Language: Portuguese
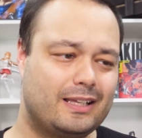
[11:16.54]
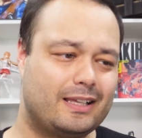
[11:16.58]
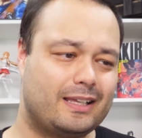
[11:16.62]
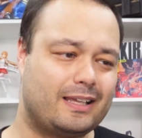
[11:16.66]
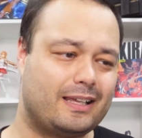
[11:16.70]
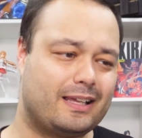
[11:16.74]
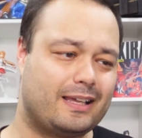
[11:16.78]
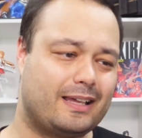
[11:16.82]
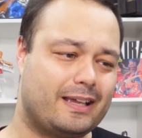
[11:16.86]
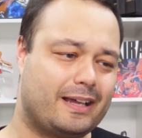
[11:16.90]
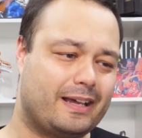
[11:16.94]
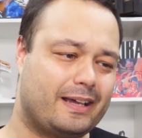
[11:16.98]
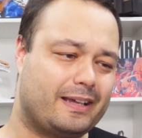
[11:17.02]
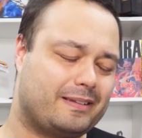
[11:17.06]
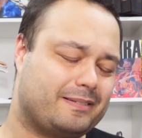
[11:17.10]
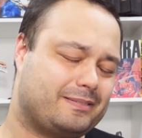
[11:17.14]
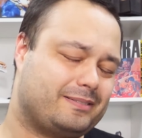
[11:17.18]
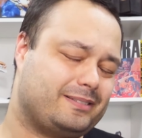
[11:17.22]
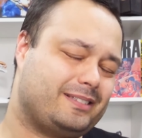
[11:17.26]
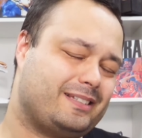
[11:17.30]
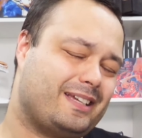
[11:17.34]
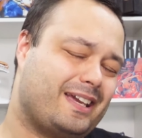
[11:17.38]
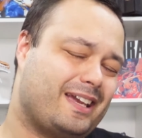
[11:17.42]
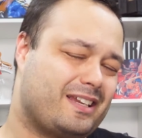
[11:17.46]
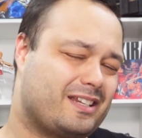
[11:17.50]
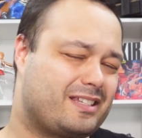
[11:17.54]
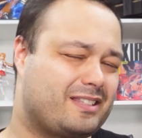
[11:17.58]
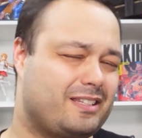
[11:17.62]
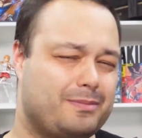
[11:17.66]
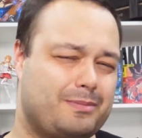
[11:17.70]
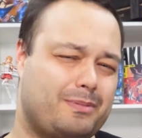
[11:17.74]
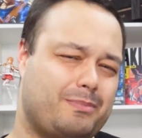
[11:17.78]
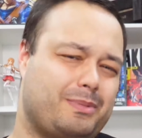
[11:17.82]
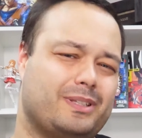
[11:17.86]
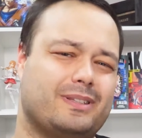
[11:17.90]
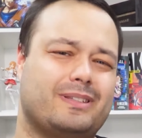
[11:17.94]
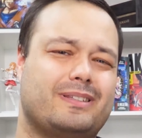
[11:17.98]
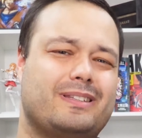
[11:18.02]
Uh, e é
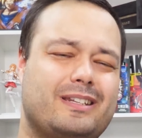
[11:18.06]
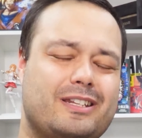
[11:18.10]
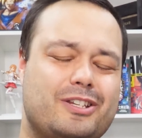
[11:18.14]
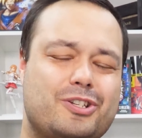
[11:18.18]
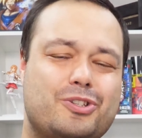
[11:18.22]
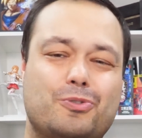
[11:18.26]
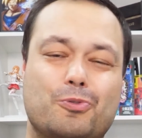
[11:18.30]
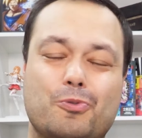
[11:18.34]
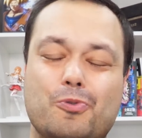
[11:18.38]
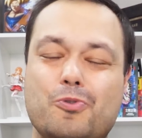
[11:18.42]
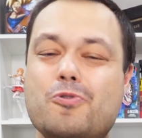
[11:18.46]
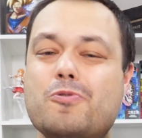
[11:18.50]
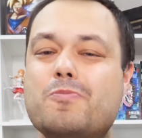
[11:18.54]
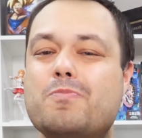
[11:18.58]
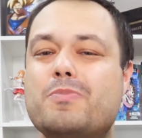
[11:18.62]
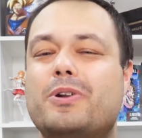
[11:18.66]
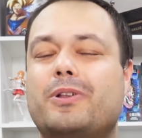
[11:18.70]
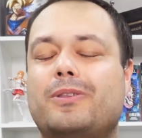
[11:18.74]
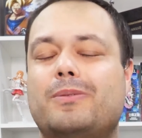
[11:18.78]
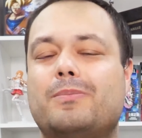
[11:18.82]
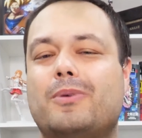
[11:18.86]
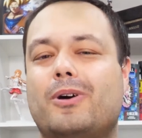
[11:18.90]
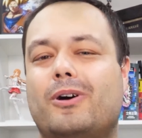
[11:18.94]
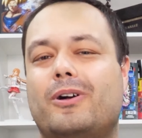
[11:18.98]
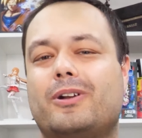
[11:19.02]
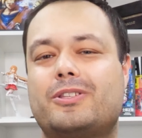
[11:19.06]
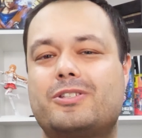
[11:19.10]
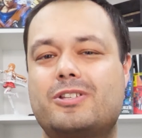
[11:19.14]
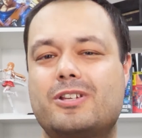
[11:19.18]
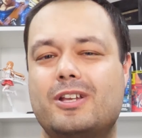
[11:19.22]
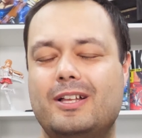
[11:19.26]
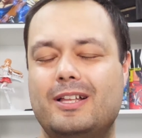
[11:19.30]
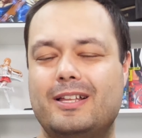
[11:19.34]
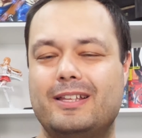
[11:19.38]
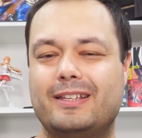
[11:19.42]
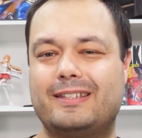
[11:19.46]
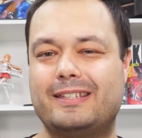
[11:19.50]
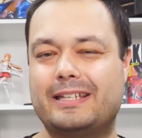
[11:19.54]
extremamente triste o número de mortes
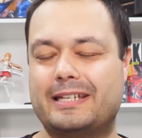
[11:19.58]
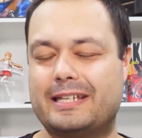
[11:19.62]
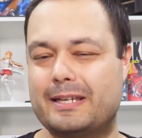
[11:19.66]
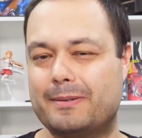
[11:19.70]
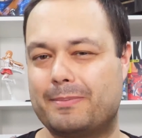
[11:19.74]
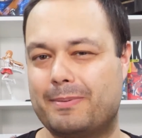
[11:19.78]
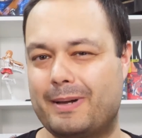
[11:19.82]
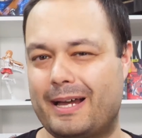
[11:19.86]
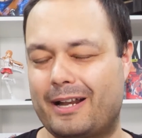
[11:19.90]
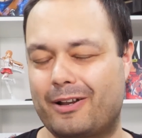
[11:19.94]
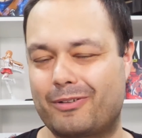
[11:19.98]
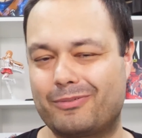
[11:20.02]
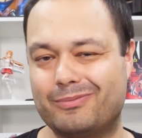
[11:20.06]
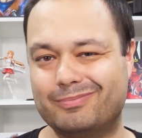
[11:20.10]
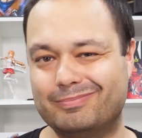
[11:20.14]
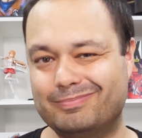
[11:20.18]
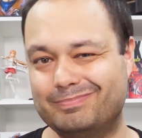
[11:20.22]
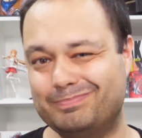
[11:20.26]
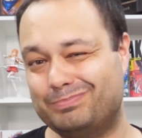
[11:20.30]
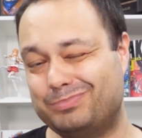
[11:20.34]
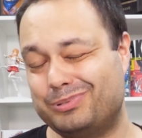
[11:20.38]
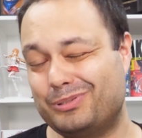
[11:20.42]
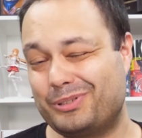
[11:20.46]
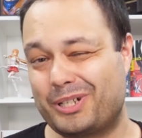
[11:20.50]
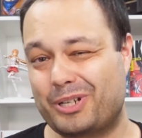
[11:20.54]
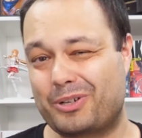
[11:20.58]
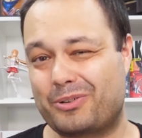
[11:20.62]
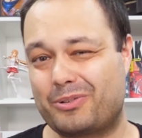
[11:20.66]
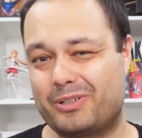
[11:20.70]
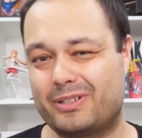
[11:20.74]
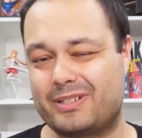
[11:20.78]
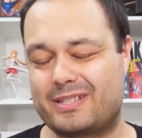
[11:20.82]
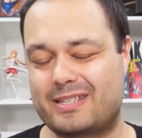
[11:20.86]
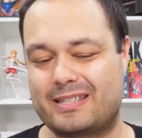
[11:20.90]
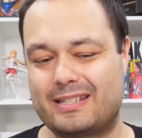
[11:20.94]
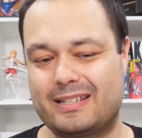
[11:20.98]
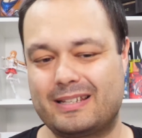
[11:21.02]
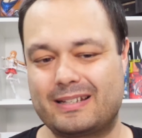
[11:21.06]
que acabaram por
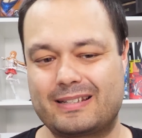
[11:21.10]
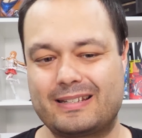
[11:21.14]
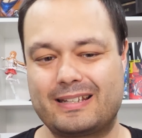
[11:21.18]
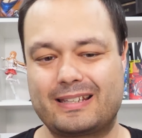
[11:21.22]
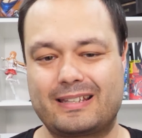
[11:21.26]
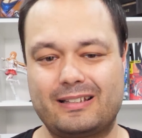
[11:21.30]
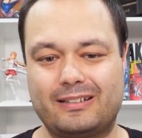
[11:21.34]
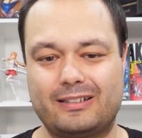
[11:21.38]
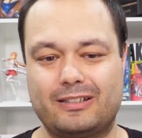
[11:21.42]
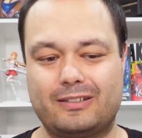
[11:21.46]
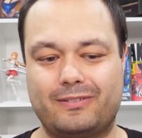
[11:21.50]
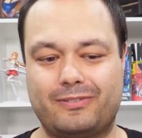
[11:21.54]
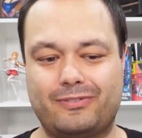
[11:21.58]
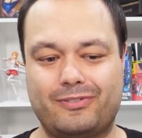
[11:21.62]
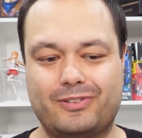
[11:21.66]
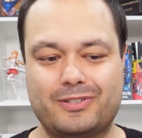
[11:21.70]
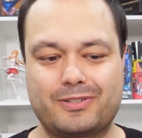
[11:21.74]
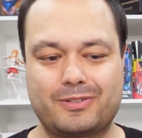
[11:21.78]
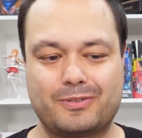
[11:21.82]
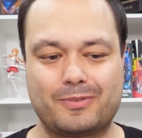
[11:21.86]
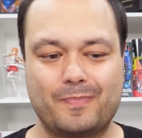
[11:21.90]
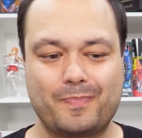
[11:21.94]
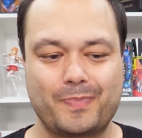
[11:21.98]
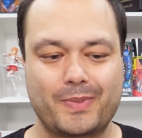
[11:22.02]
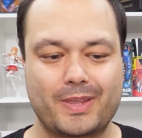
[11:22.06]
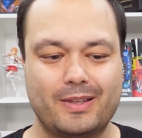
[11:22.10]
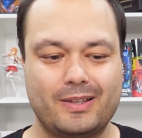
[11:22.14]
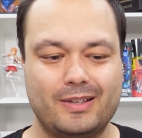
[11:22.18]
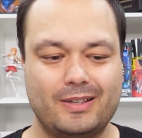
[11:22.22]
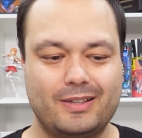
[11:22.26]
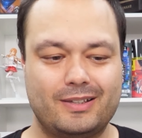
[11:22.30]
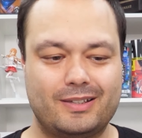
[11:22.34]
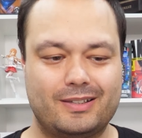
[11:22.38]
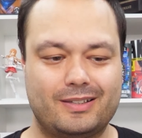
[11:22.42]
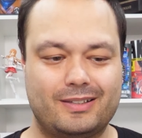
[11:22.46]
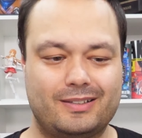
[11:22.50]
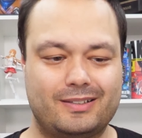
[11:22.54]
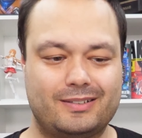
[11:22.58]
acontecer naquele edifício,
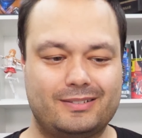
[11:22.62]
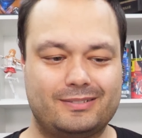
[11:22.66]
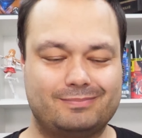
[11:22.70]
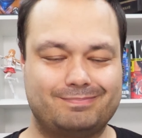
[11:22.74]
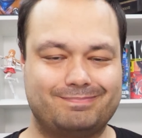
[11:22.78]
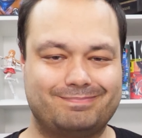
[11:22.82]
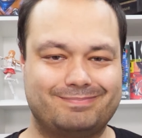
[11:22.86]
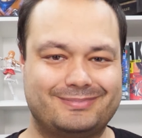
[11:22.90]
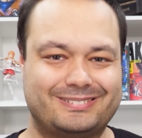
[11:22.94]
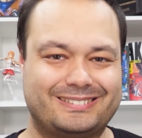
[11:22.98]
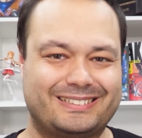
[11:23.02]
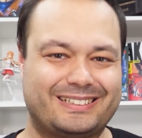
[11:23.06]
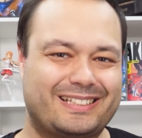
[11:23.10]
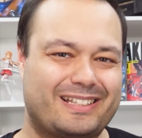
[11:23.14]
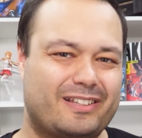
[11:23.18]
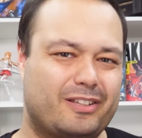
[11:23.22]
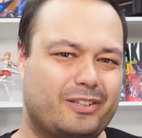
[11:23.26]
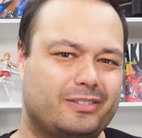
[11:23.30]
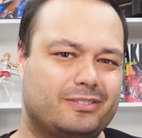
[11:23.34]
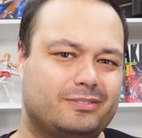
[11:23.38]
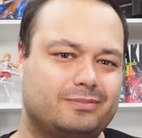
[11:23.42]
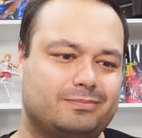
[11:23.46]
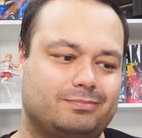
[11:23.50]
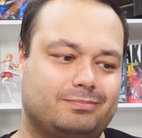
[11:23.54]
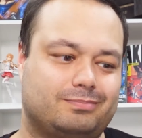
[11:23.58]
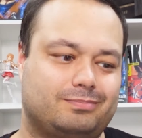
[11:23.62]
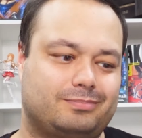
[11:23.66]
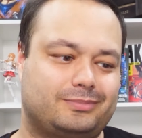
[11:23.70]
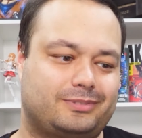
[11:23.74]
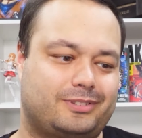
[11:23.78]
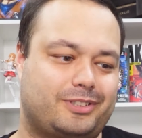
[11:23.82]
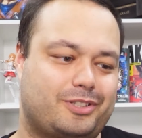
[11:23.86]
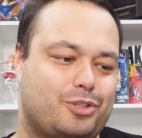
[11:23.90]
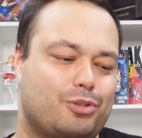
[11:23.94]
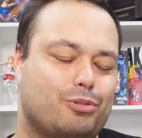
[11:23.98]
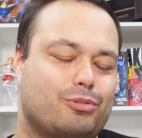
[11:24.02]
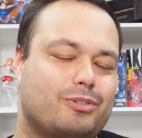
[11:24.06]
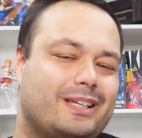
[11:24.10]
uh,
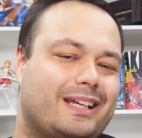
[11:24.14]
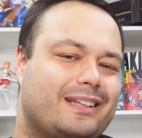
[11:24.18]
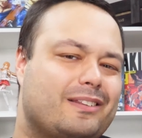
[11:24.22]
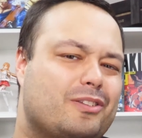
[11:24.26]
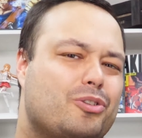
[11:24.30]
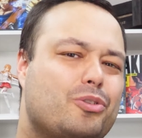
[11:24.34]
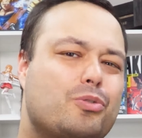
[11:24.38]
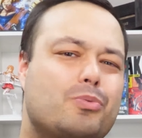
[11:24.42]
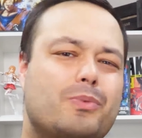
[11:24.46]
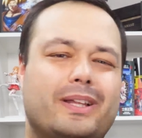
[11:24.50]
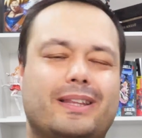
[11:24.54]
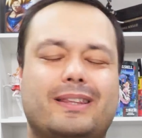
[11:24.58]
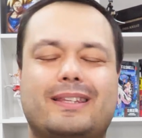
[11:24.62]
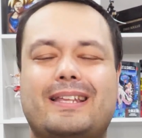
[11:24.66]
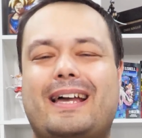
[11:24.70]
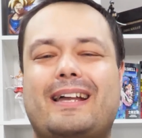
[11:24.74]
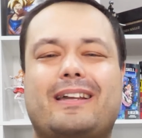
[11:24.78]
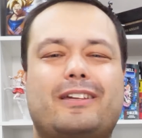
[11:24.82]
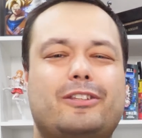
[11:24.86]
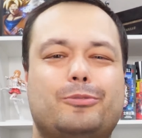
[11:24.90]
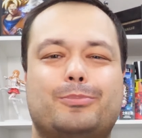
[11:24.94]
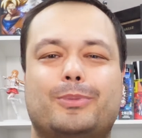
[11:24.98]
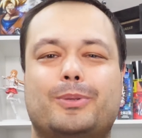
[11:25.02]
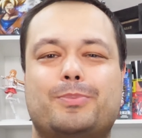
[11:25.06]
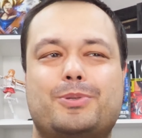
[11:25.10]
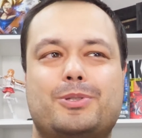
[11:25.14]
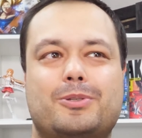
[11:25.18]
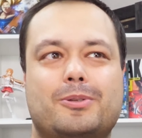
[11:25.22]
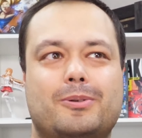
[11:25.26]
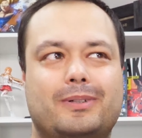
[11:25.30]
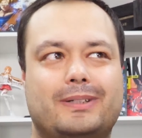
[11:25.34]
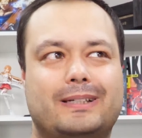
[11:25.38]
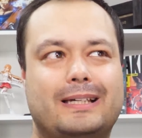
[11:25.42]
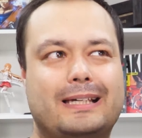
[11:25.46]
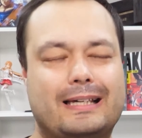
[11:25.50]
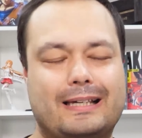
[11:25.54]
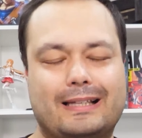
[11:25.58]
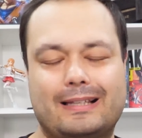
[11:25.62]
resultante de um ataque de uma
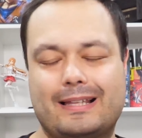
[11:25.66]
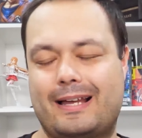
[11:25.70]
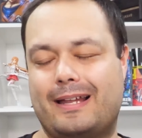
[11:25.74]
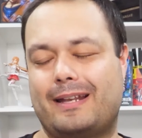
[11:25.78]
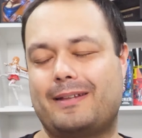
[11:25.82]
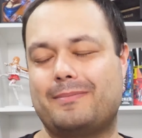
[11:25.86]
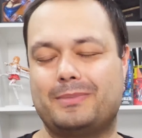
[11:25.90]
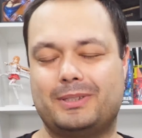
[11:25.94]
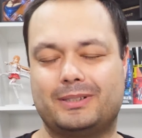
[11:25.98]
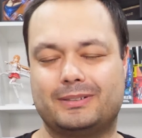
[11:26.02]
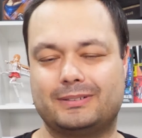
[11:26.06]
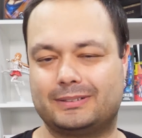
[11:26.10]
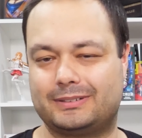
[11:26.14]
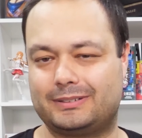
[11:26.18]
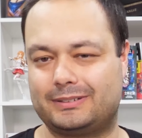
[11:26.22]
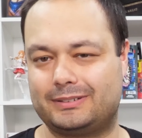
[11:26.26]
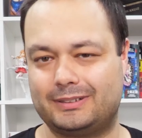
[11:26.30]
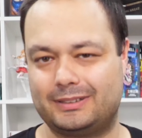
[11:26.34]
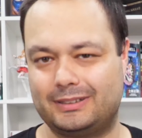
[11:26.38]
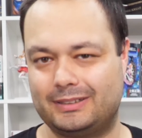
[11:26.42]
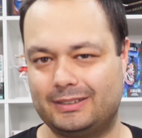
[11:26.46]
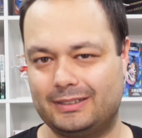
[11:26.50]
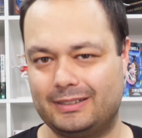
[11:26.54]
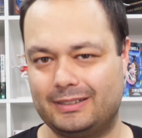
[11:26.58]
pessoa que claramente